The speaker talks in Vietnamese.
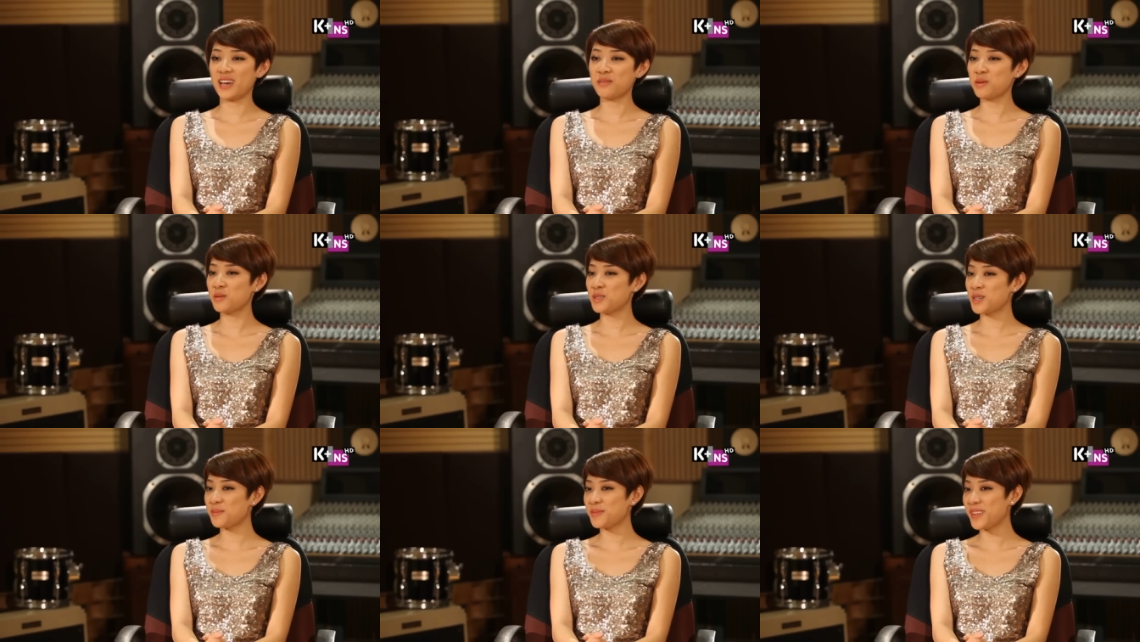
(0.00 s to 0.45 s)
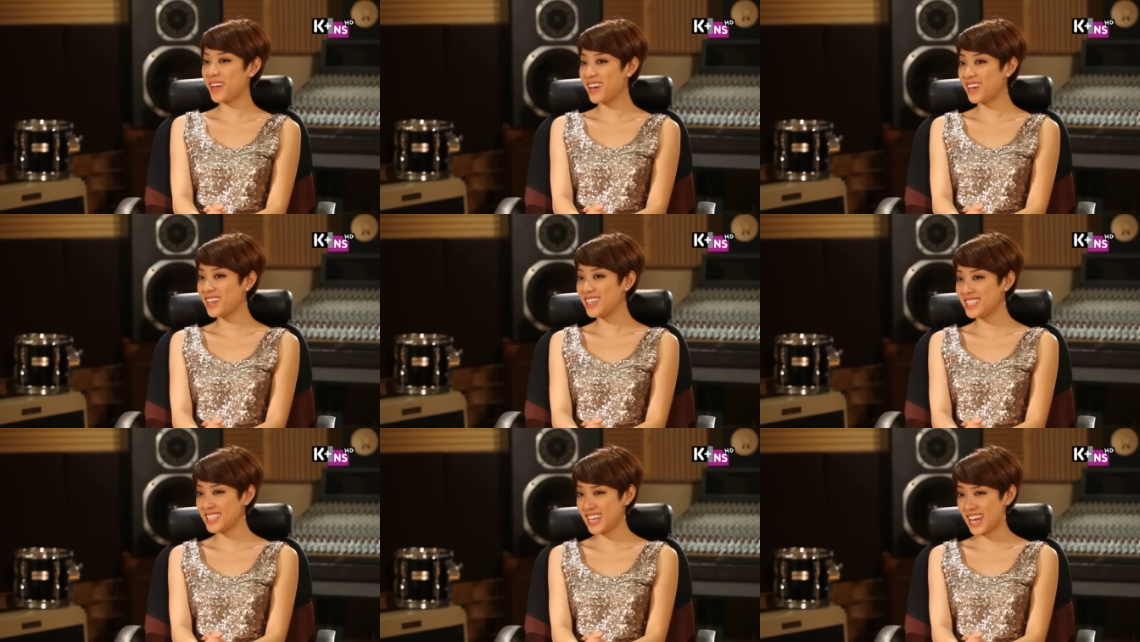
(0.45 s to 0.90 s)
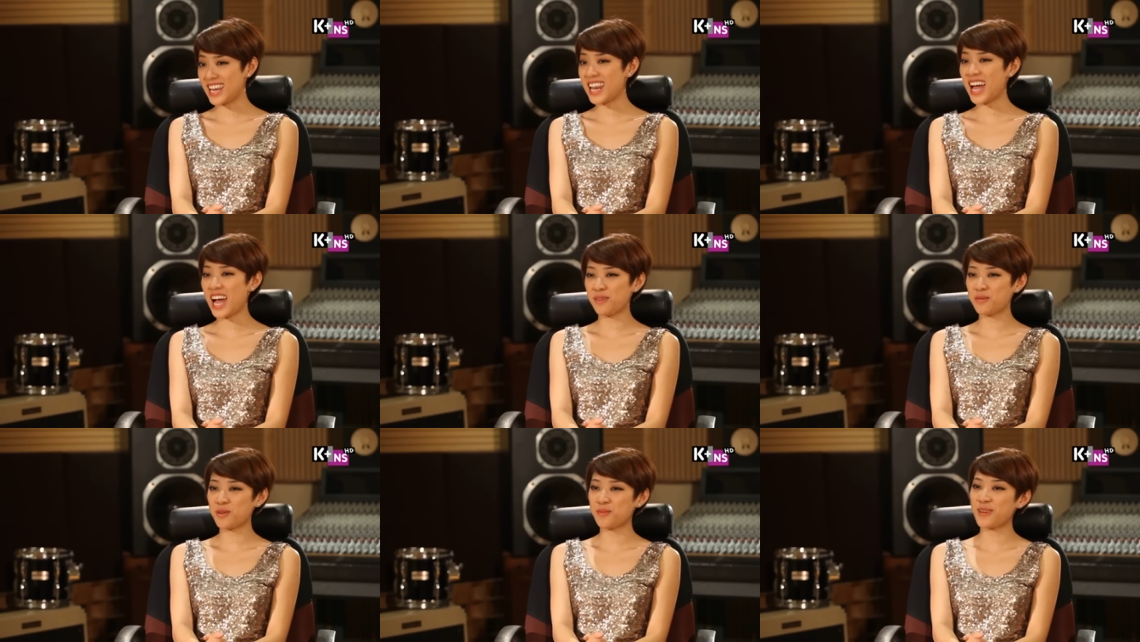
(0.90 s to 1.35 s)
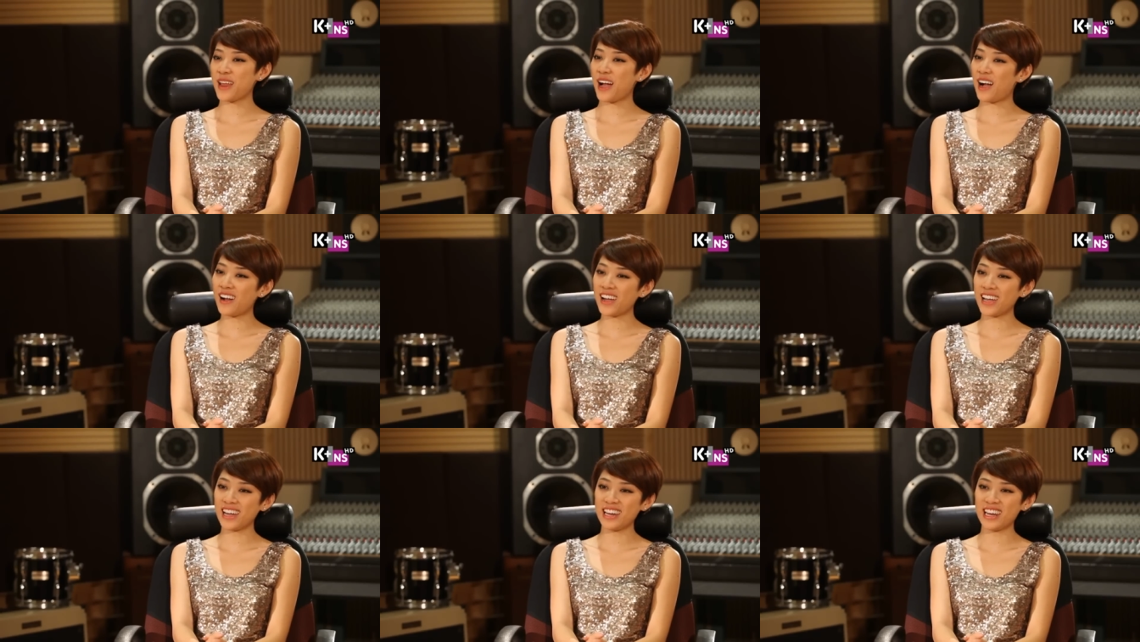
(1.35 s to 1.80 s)
album sắp tới sẽ là album
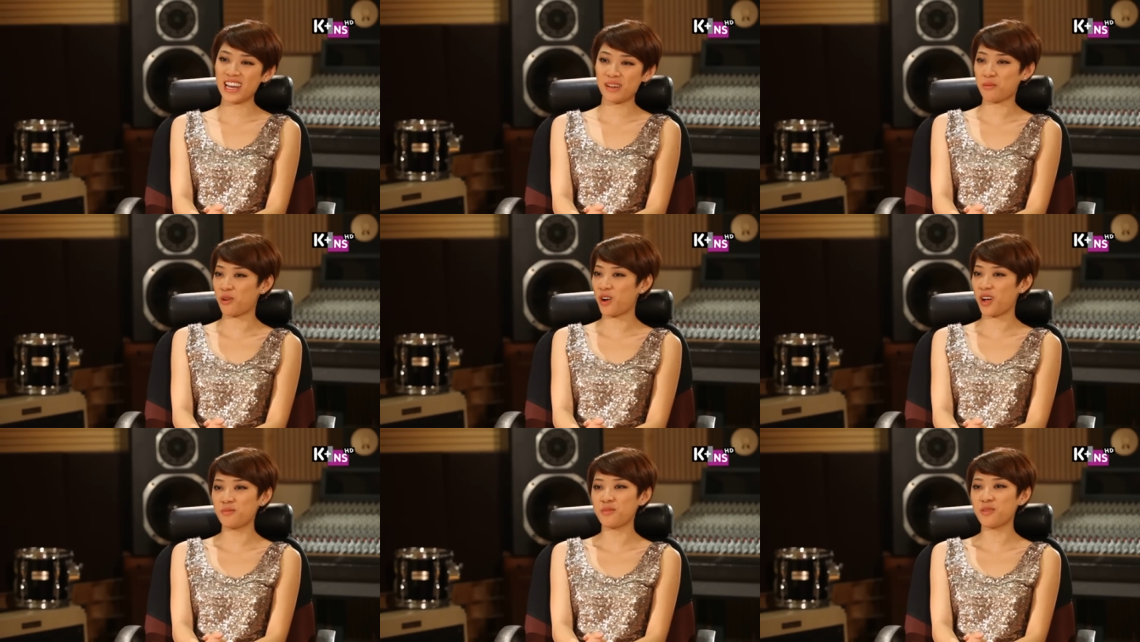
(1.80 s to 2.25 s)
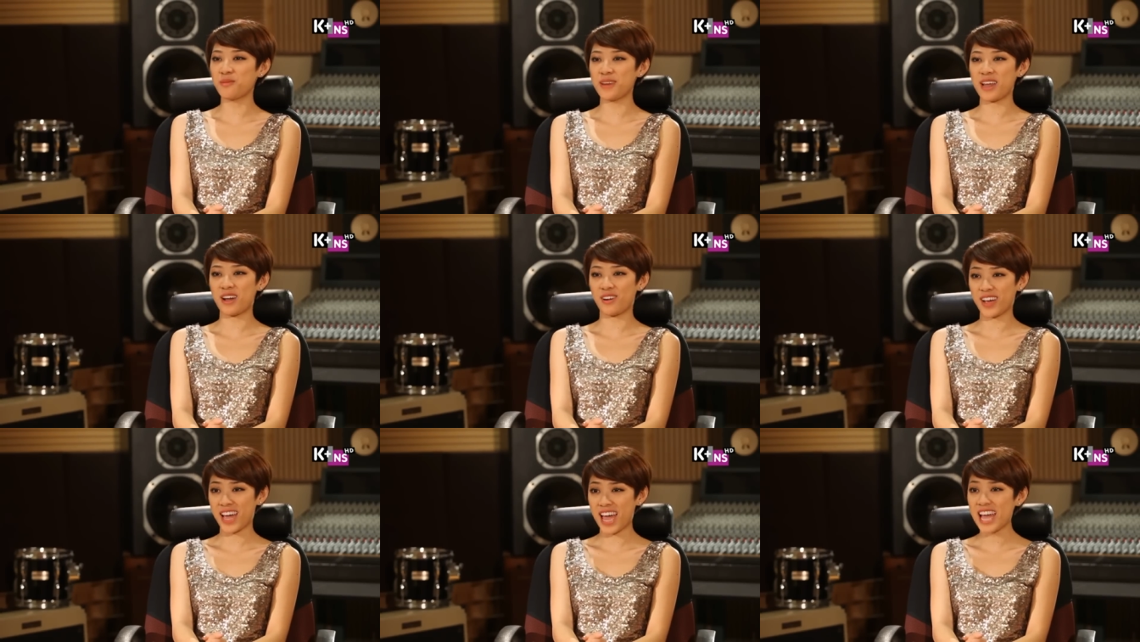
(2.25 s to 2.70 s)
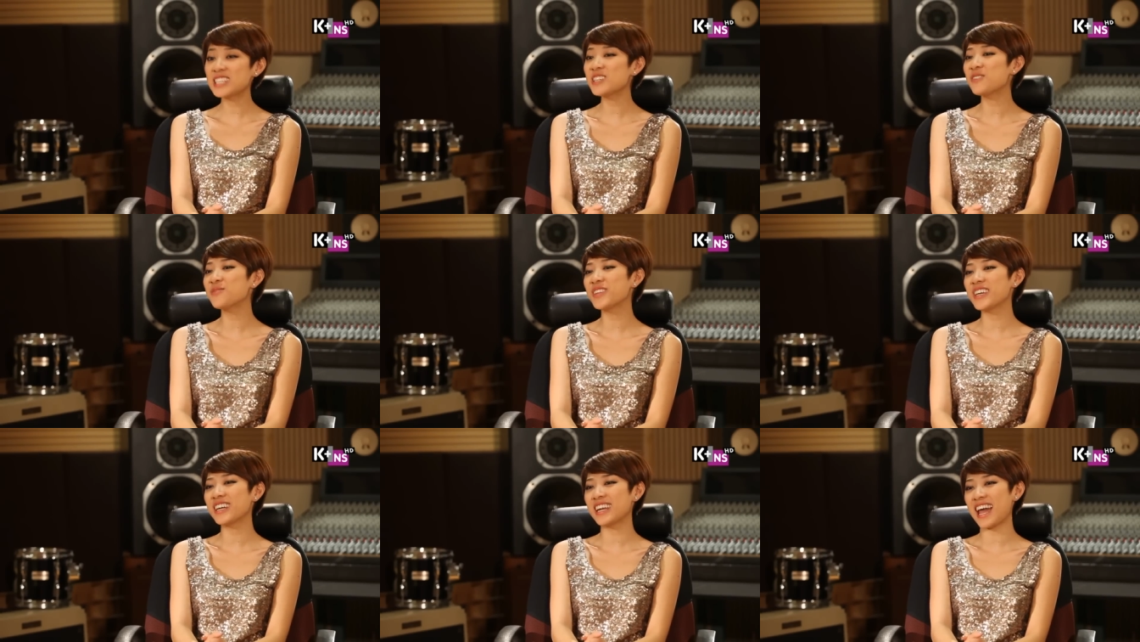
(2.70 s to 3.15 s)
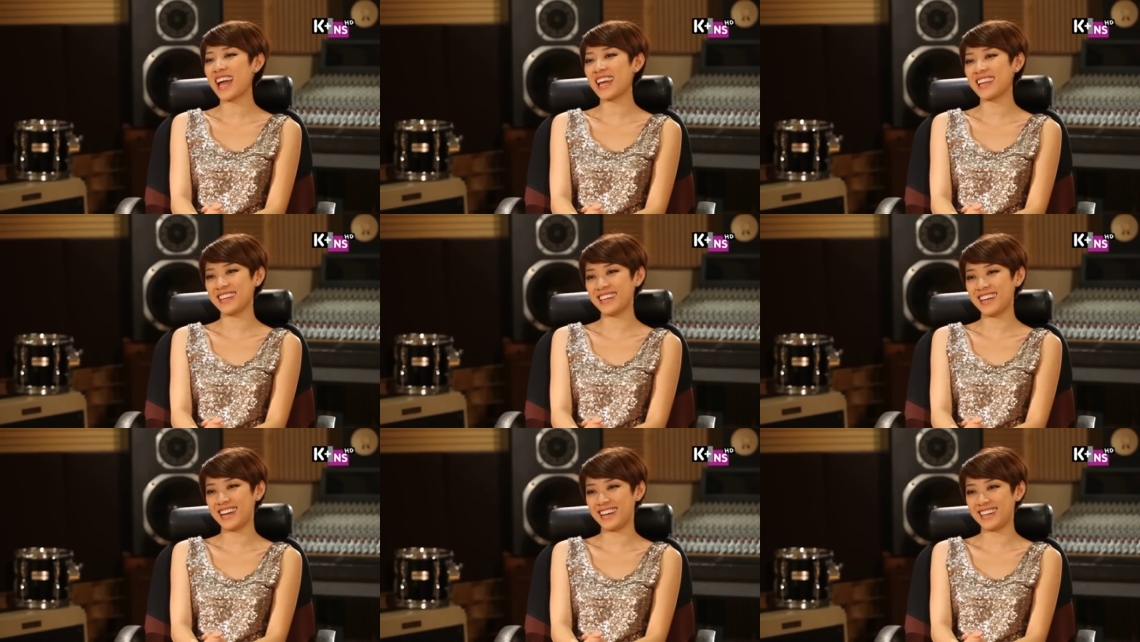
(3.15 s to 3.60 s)
đó hay là một album nào khác trong tương
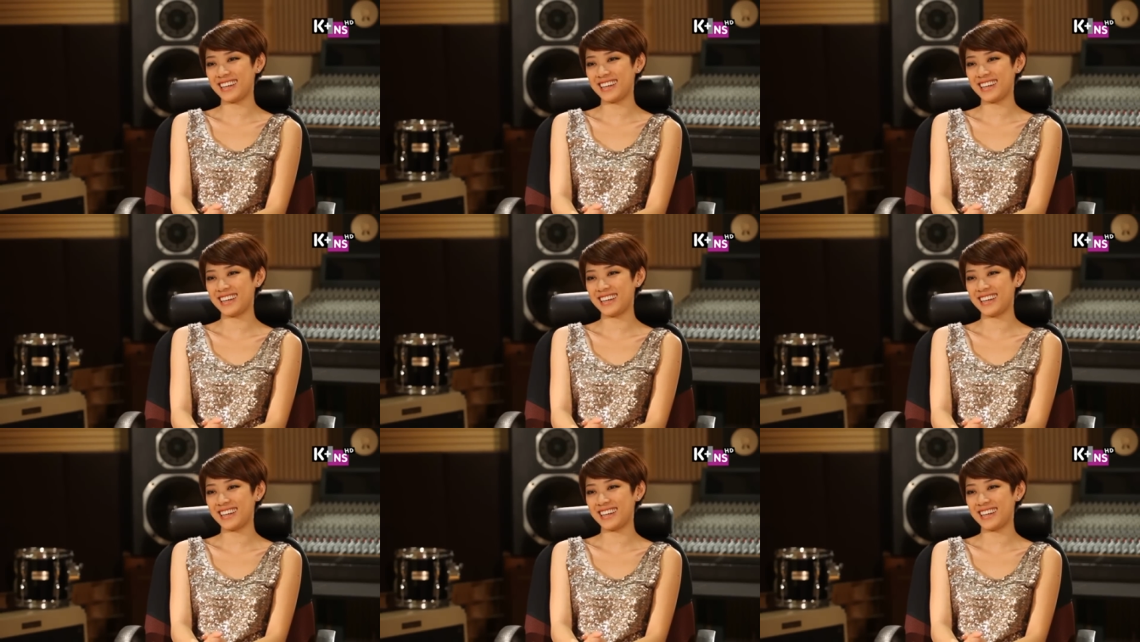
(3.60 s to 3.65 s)
lai nữa ạ